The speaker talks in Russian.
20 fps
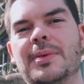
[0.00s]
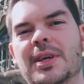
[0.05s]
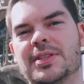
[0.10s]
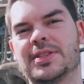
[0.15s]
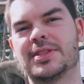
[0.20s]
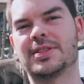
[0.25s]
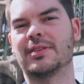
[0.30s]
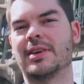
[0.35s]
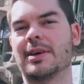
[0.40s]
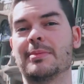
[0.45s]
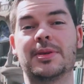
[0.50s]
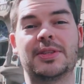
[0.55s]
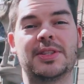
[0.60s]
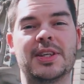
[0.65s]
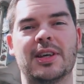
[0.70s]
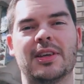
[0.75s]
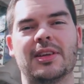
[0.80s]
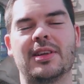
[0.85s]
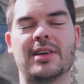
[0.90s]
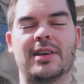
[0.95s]
иметь с вами
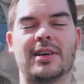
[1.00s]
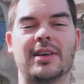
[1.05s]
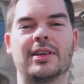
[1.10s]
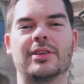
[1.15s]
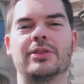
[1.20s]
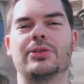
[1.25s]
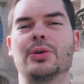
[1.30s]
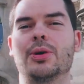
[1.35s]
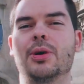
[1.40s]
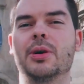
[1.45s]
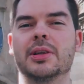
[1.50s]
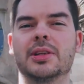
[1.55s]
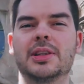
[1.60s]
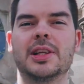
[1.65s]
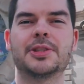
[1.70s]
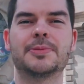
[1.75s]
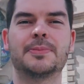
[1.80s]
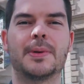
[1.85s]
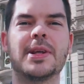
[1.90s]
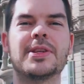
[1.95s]
дело, то
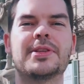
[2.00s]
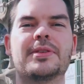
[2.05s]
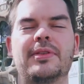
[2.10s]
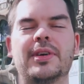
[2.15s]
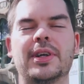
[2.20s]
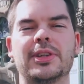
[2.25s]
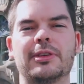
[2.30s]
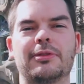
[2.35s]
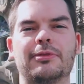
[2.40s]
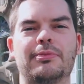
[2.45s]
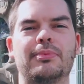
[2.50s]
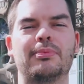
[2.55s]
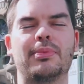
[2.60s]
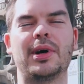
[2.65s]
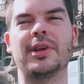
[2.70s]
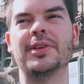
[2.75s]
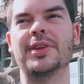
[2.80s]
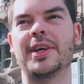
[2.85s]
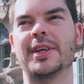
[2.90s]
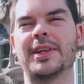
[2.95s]
для испанцев это
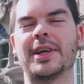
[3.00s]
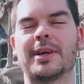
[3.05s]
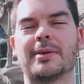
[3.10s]
вполне